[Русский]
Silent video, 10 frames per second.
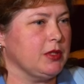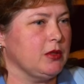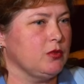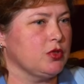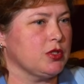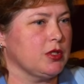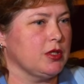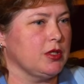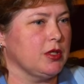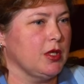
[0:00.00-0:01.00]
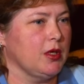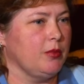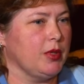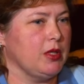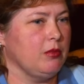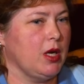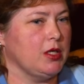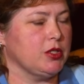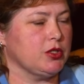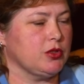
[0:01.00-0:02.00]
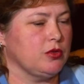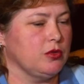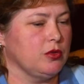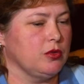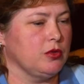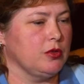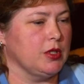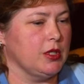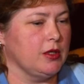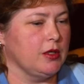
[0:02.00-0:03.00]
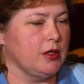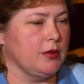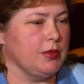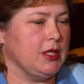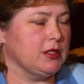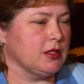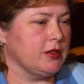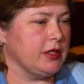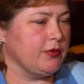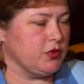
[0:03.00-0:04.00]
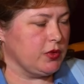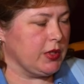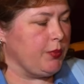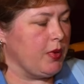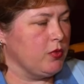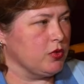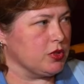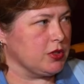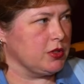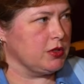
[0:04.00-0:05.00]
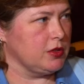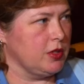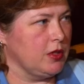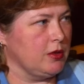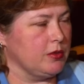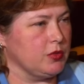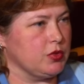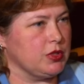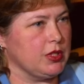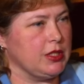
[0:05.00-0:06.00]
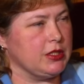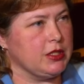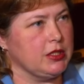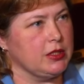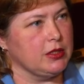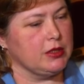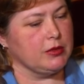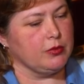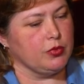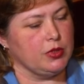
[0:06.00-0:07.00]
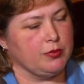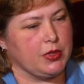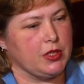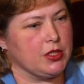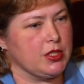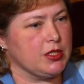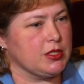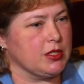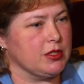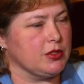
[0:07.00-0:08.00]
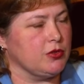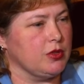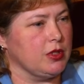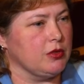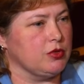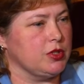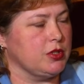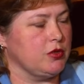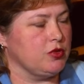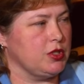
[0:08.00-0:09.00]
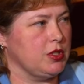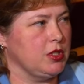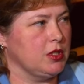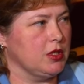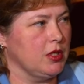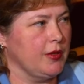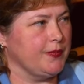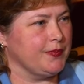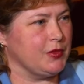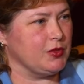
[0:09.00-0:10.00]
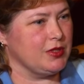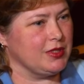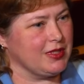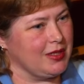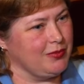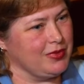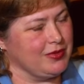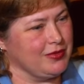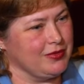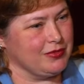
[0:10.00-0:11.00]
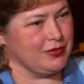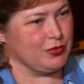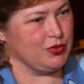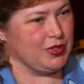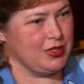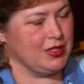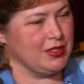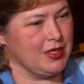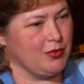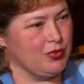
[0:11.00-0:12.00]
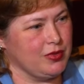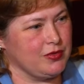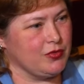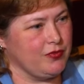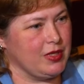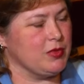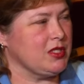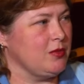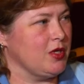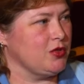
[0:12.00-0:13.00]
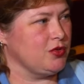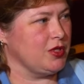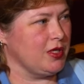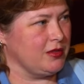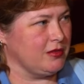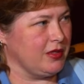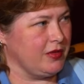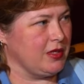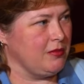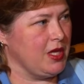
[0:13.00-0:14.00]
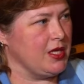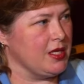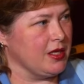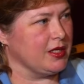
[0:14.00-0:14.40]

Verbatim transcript: потому что понимали, что э, мне это, наверное, все-таки поможет. Потому что если будет продолжаться история учитель-ученик, то здесь как бы ну, ученик да, будет все время себя ощущать, наверное, менее